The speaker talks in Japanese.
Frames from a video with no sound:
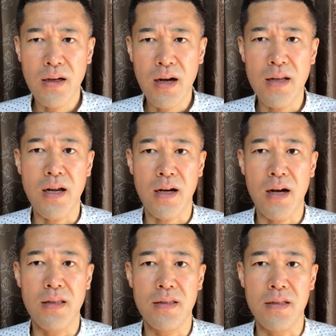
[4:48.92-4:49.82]
快な
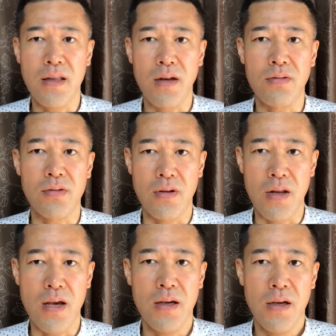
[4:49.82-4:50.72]
感じになるんですよ
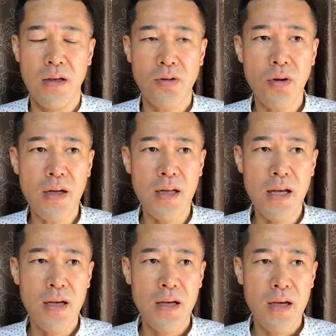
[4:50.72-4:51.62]
ね。それが
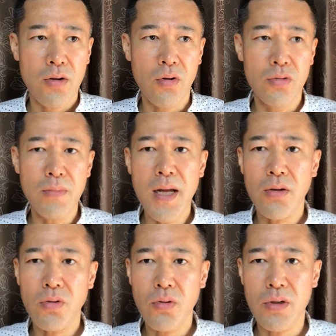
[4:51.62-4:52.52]
ね、こううまい
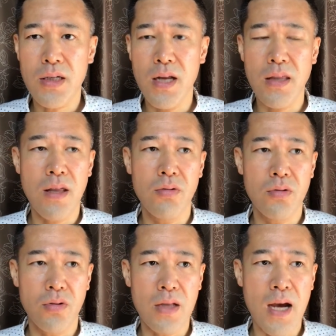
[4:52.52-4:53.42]
こと切れてる
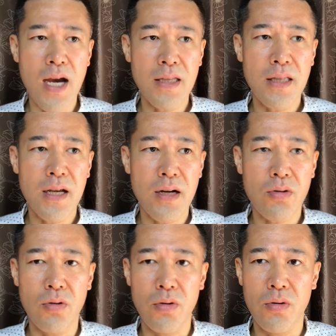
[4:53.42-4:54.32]
状態、相手が
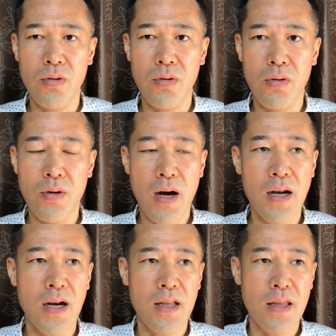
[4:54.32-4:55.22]
こう
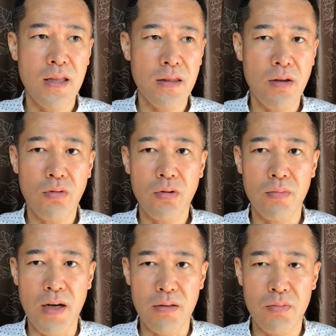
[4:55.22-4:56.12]
離れていってること
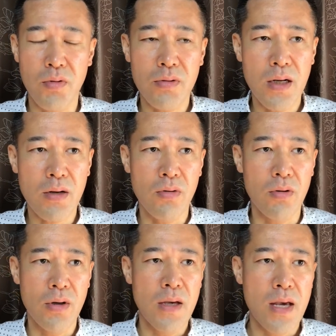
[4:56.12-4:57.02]
もあるし、僕から
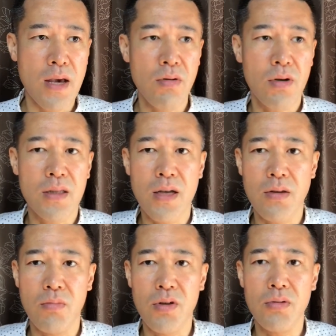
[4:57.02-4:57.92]
こう縁を切った
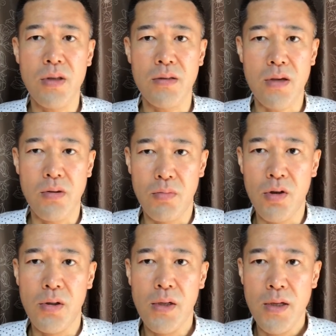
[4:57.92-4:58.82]
人もいるんですけど
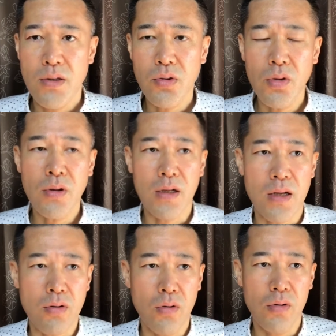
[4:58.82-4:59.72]
も、そういうのが
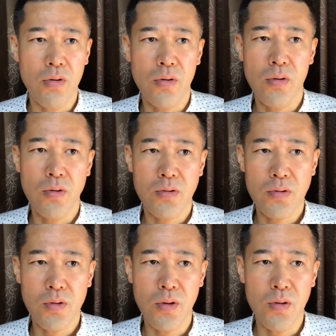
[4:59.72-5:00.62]
ね、こう
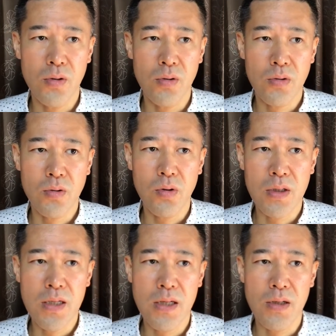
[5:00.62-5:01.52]
その
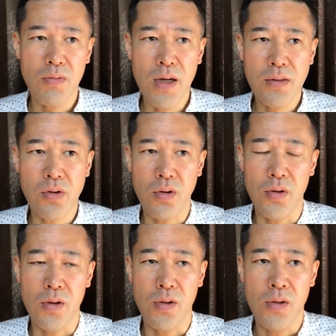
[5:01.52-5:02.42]
時はそ
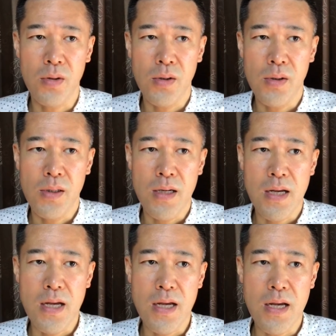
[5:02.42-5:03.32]
の
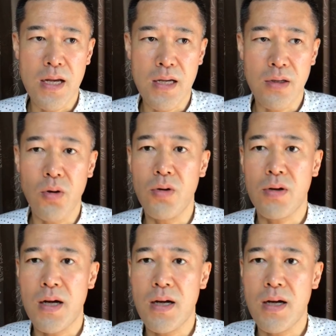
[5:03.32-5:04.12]
いろいろ考